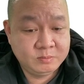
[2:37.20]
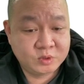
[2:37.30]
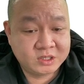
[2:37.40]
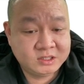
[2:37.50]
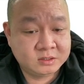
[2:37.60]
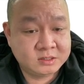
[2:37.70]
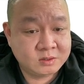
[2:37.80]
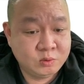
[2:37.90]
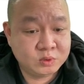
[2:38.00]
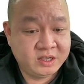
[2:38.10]
một cái gì
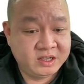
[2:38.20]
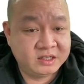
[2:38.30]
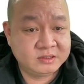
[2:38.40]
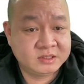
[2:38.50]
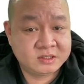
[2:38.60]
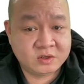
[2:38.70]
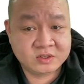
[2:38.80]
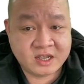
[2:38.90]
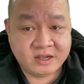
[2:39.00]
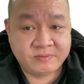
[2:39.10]
rất cụ thể rất rõ
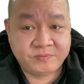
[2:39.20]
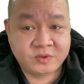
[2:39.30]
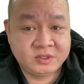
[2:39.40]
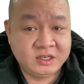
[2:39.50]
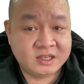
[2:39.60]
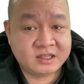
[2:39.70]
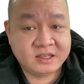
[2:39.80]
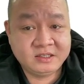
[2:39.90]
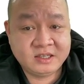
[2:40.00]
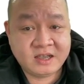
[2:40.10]
ràng đó chính là
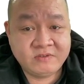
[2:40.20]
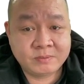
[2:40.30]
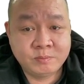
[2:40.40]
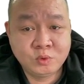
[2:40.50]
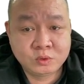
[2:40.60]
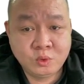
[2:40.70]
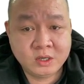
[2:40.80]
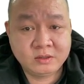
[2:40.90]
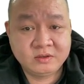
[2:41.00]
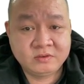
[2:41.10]
thanh tra việc mua
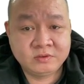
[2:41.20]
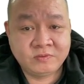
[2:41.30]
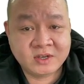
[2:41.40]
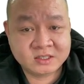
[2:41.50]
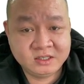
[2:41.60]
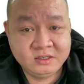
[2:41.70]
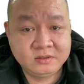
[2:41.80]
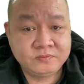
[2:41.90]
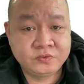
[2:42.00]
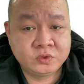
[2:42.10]
thuốc vaccine
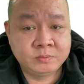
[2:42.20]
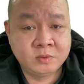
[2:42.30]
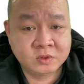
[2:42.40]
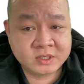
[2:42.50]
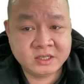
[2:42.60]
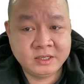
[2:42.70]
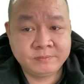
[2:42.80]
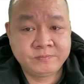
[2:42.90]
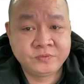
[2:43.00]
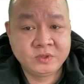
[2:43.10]
rồi bộ xét nghiệm
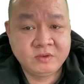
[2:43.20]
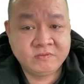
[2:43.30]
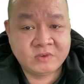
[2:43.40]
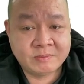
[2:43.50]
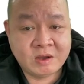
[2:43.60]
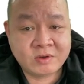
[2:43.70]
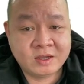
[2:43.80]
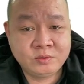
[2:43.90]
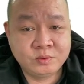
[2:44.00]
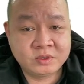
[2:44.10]
và báo
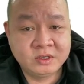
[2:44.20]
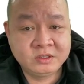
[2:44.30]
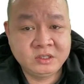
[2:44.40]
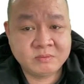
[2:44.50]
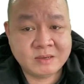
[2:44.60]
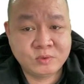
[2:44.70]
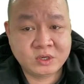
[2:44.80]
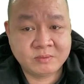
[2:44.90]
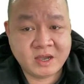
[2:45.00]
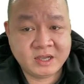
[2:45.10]
cáo thủ tướng trước 31
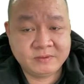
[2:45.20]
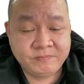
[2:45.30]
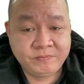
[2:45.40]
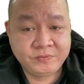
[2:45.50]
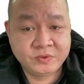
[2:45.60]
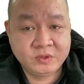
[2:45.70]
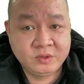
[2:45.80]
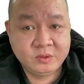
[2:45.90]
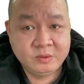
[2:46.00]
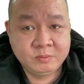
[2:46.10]
tháng 3
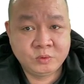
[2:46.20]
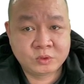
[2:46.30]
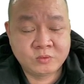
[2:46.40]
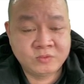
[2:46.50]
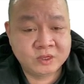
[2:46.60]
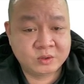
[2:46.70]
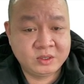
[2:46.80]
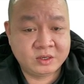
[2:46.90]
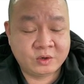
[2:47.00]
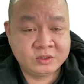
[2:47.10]
một công việc có
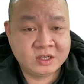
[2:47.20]
thể nói